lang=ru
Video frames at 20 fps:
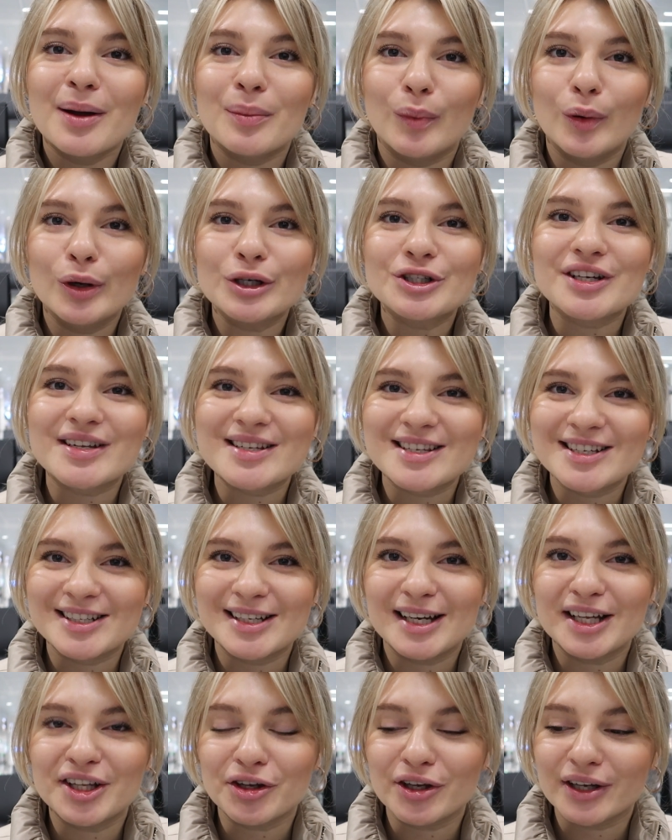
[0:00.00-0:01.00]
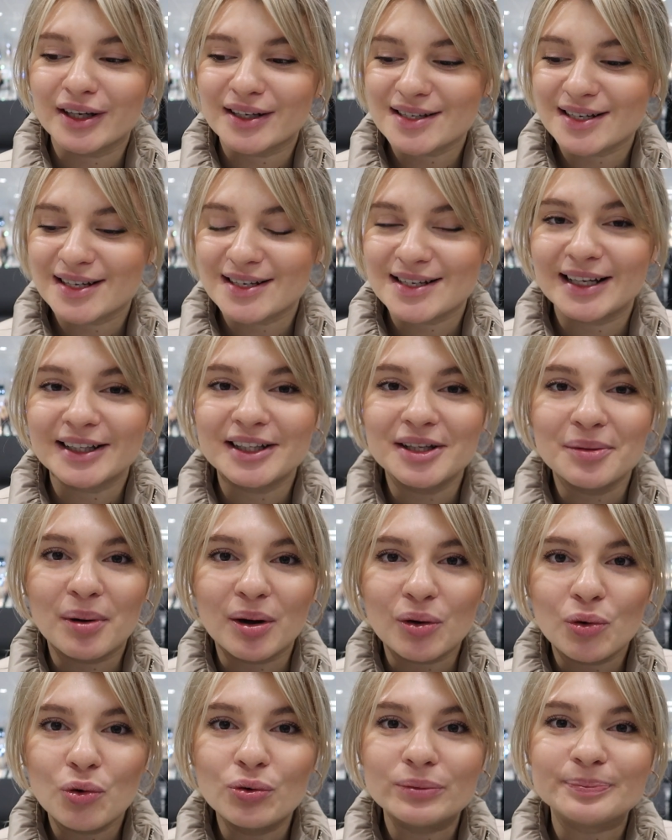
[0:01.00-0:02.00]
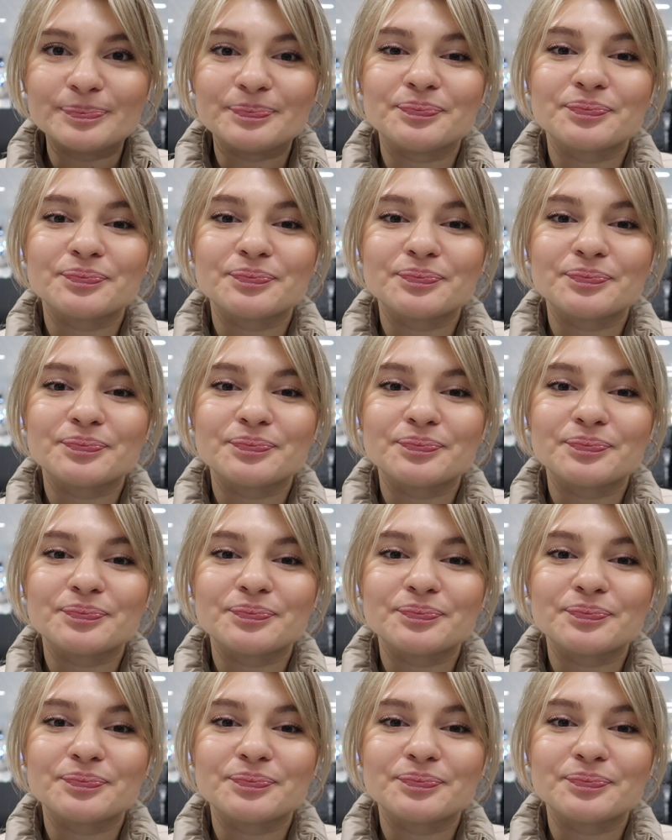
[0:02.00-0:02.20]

Больше, к сожалению, я рассказать не могу,